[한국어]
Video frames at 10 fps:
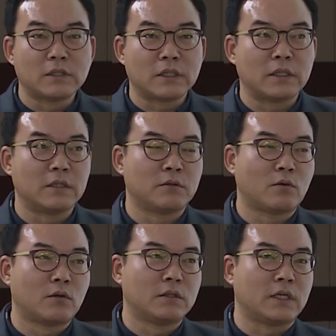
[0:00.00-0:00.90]
지
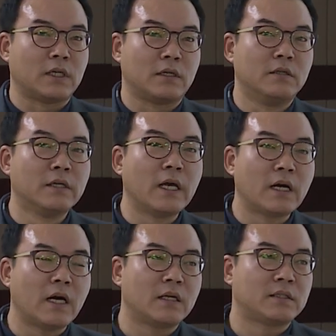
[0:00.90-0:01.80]
또는 이제
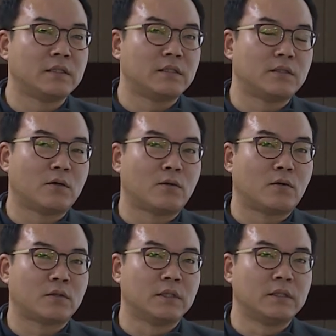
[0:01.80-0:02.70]
응애가
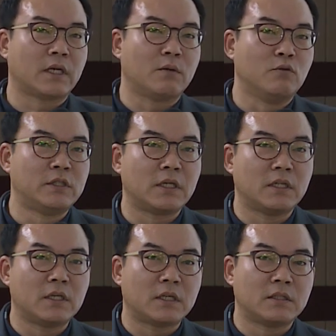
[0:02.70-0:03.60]
실질적으로 전 세계에 문제를
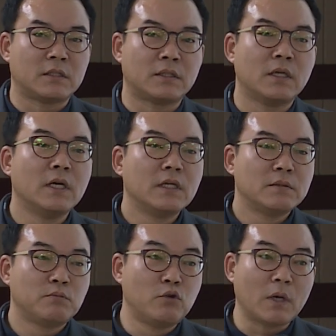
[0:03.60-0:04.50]
일으킨 지는
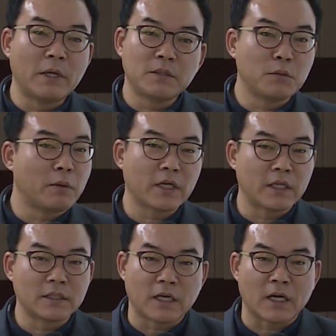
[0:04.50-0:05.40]
불과 몇십 년밖에
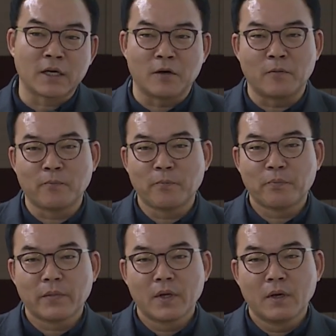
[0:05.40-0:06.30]
되지를 않아요.
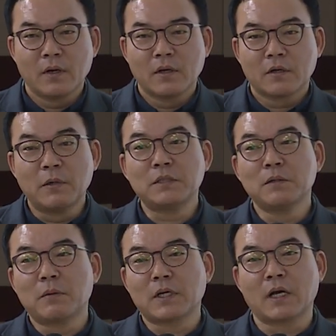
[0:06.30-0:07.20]
그 몇십
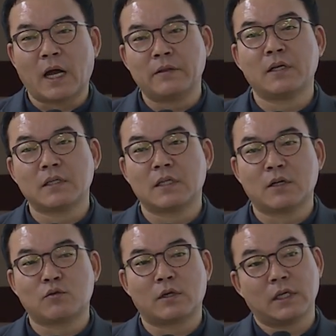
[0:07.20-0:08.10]
년밖에 안 되는
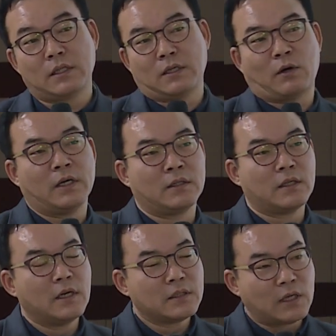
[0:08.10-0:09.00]
기간 동안 얘들이 과연
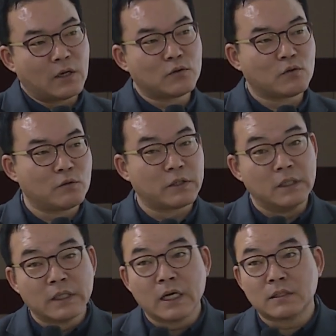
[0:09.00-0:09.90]
서양종 꿀벌이
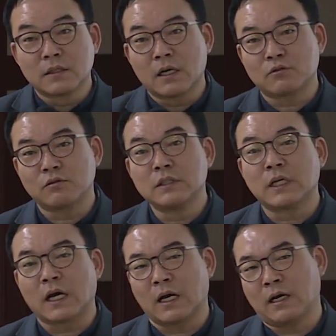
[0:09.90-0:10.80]
응애에 적응할 수
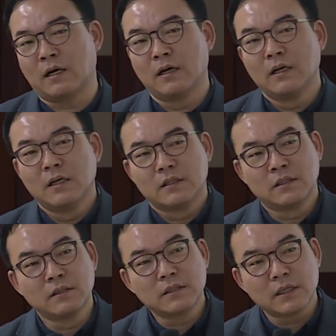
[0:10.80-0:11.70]
있느냐.
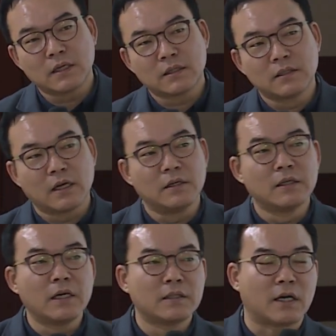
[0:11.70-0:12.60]
저는 글쎄 그게
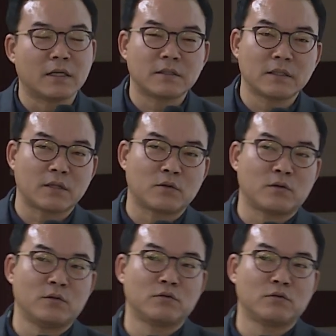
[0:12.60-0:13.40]
응애 저항성 계통을